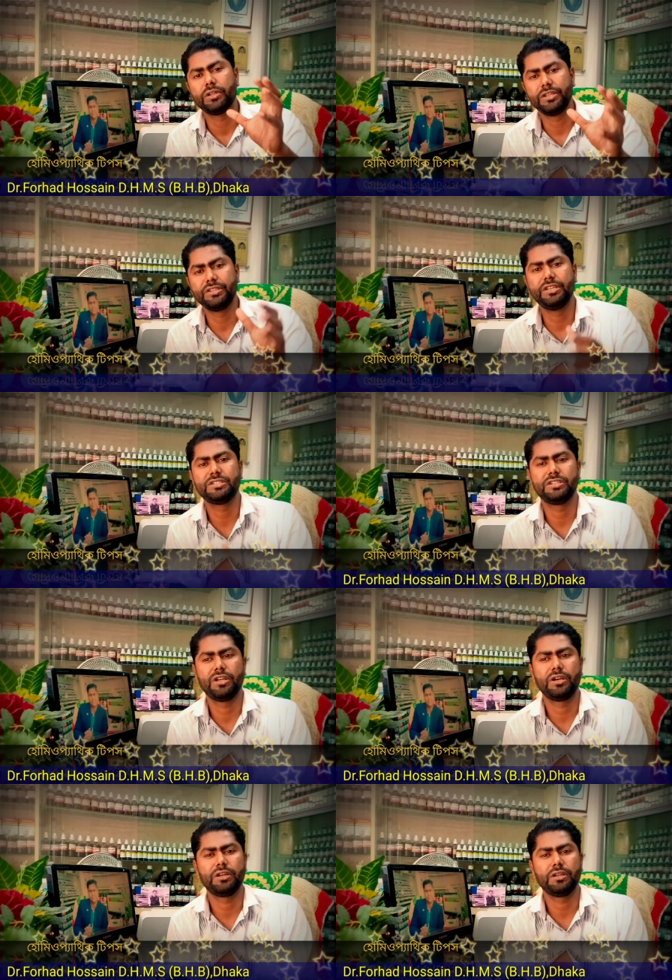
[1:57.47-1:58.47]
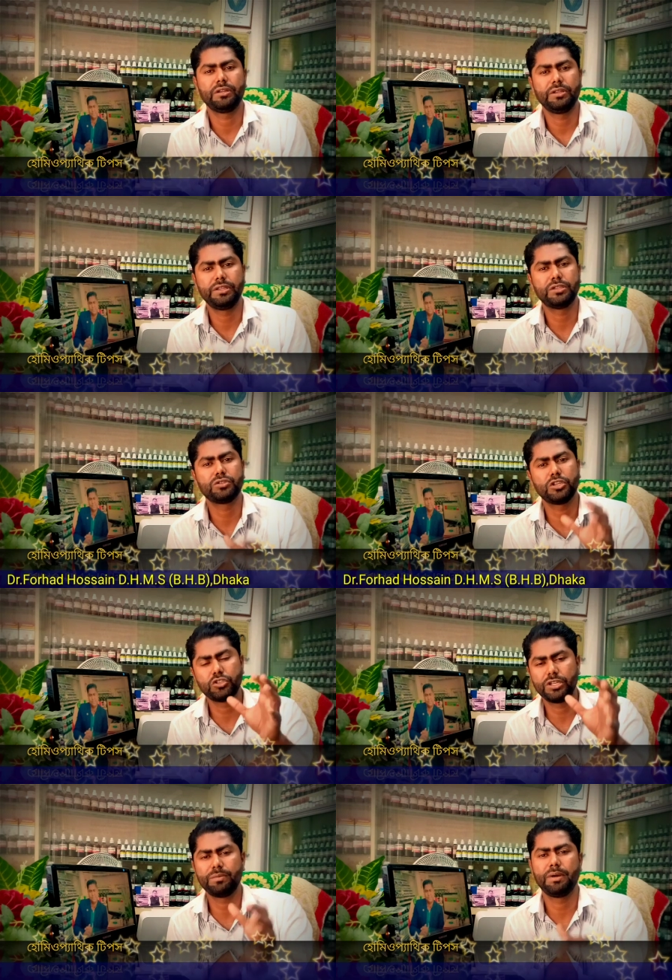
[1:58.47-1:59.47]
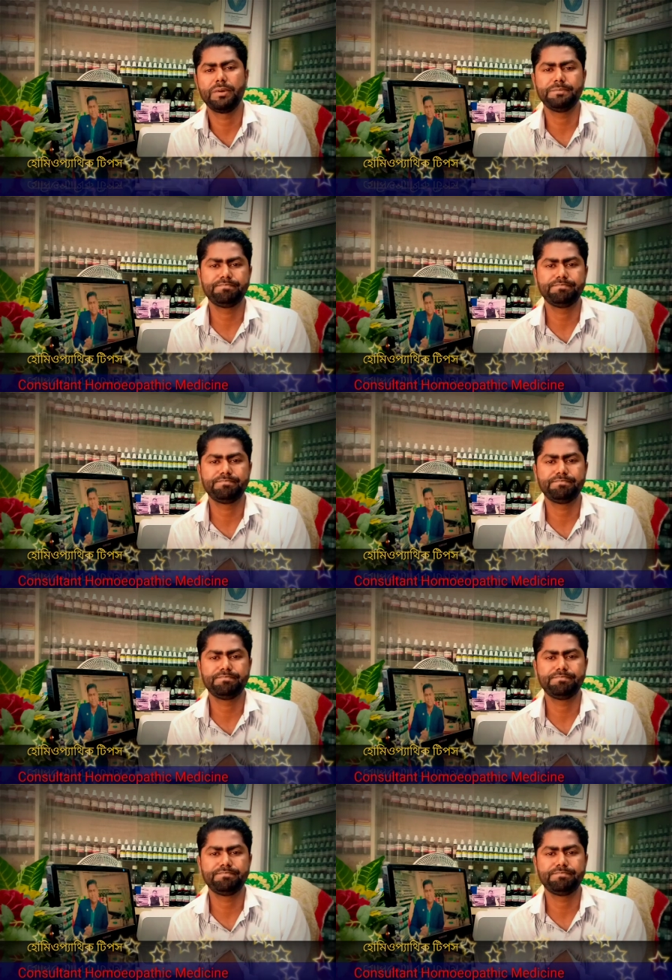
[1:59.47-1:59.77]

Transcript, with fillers: নির্দেশনা নির্দেশনা সঠিকভাবে